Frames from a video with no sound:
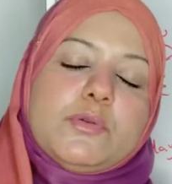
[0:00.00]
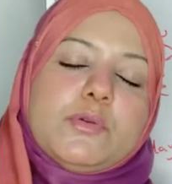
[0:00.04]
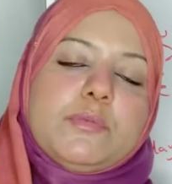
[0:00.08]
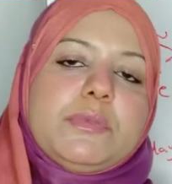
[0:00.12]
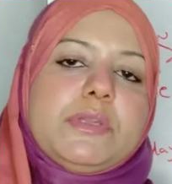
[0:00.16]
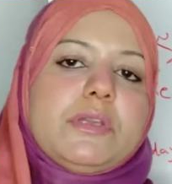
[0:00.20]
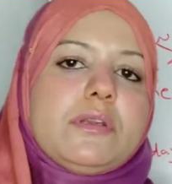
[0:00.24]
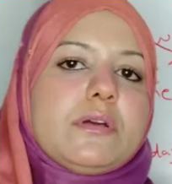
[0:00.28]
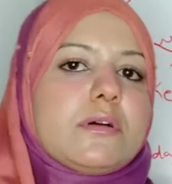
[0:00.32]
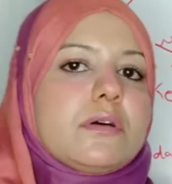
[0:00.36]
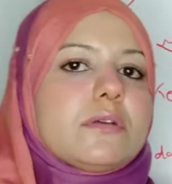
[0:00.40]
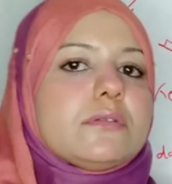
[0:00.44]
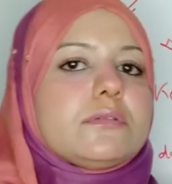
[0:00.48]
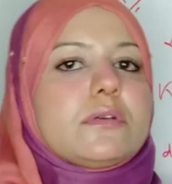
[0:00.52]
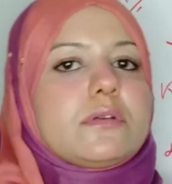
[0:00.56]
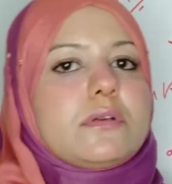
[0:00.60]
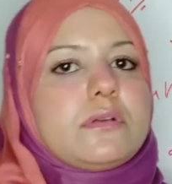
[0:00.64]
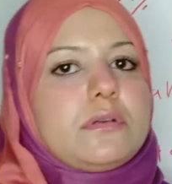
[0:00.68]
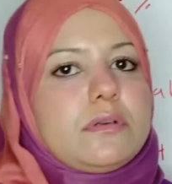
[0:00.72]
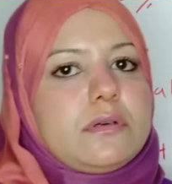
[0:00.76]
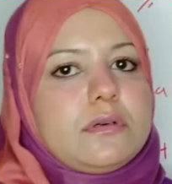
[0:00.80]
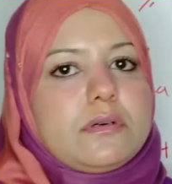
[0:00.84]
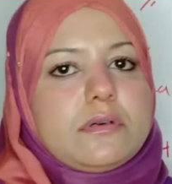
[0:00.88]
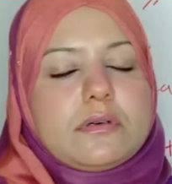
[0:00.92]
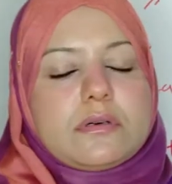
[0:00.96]
ومين لا قدر
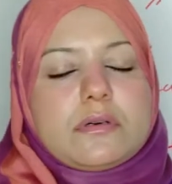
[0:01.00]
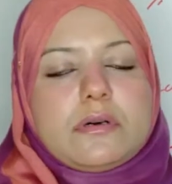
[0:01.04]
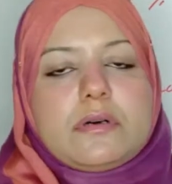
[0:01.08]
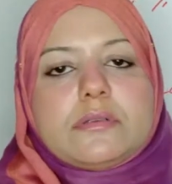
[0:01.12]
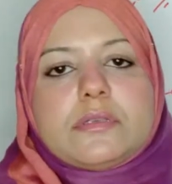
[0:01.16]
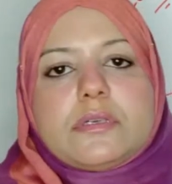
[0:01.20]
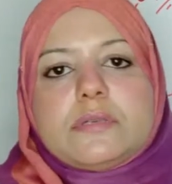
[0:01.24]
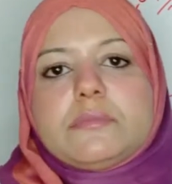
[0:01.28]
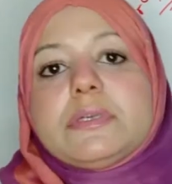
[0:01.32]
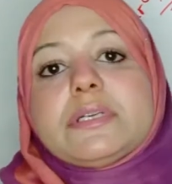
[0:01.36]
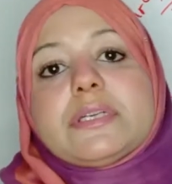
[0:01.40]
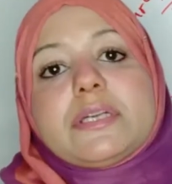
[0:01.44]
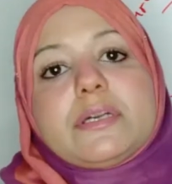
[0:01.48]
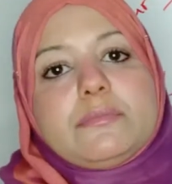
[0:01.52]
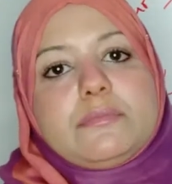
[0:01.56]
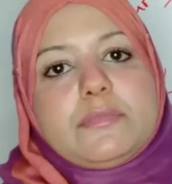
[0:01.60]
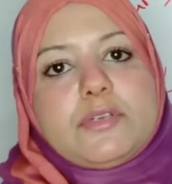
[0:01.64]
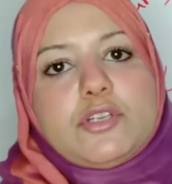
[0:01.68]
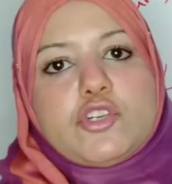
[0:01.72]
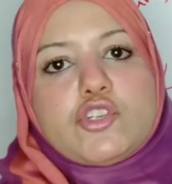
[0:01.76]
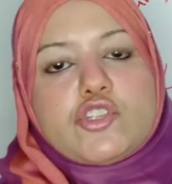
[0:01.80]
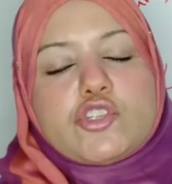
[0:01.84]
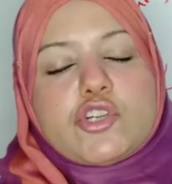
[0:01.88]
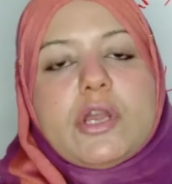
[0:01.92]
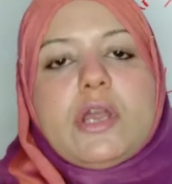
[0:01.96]
الله قرر ما
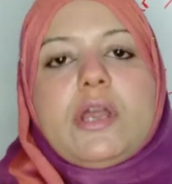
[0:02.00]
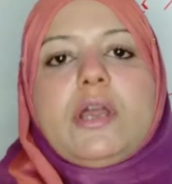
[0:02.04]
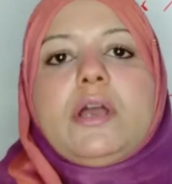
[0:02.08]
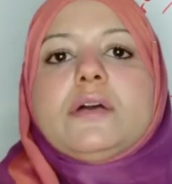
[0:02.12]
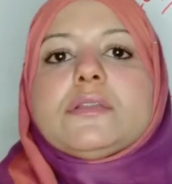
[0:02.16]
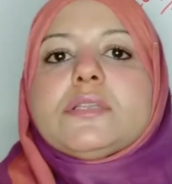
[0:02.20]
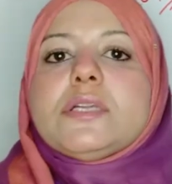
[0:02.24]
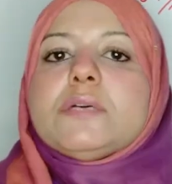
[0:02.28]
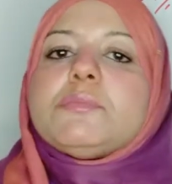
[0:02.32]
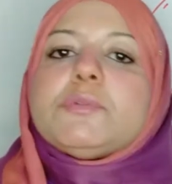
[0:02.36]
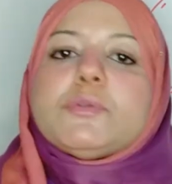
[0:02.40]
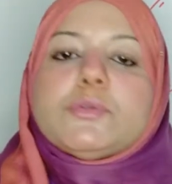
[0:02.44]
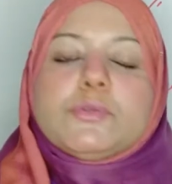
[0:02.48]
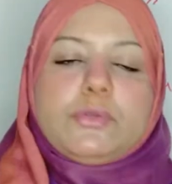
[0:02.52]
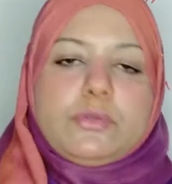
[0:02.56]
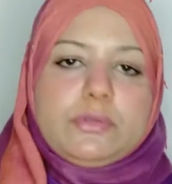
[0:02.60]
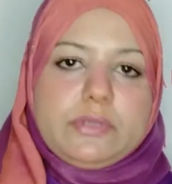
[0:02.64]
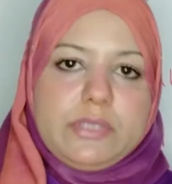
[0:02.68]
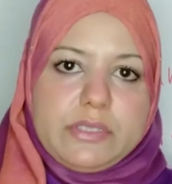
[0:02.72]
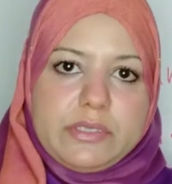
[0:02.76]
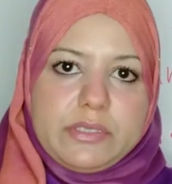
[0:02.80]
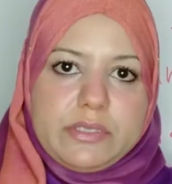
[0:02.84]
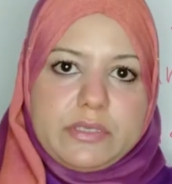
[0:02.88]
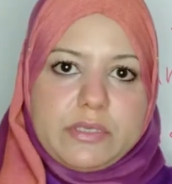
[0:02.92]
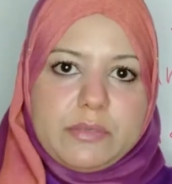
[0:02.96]
يكملش ده موضوع
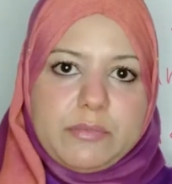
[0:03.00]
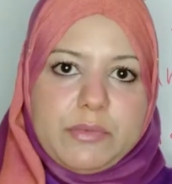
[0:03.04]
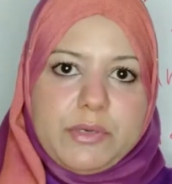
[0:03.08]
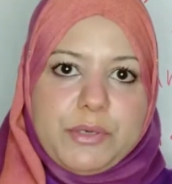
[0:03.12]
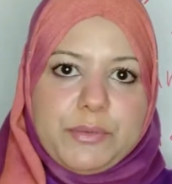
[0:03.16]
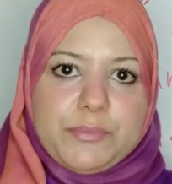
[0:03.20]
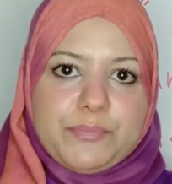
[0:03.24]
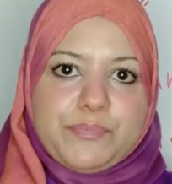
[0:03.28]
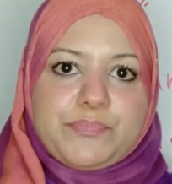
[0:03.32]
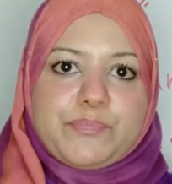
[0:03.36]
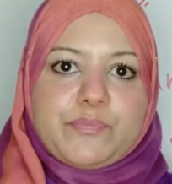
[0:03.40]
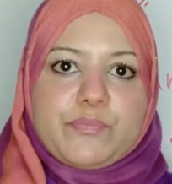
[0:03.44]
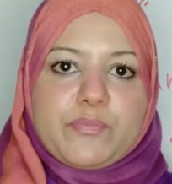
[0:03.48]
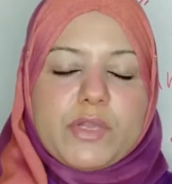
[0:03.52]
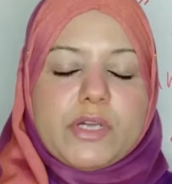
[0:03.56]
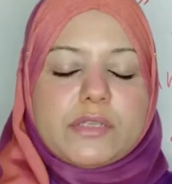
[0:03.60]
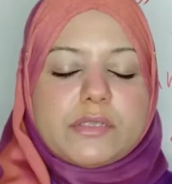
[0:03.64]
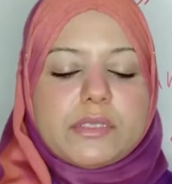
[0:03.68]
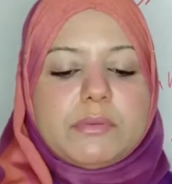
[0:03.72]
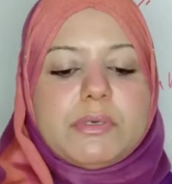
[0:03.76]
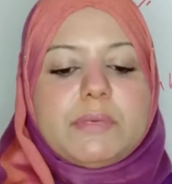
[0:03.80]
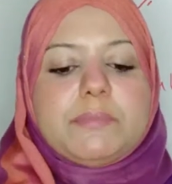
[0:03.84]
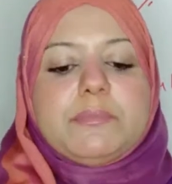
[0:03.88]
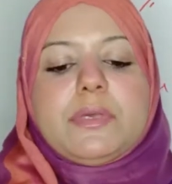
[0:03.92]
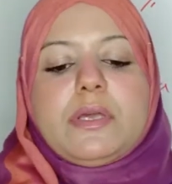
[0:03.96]
تاني يا جماعه
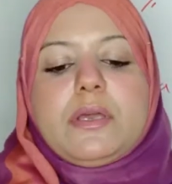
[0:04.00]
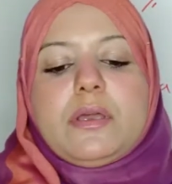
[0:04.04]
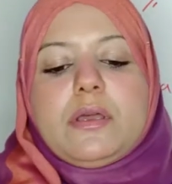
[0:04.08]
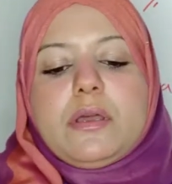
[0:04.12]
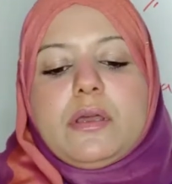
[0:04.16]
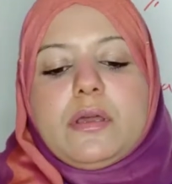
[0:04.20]
تمام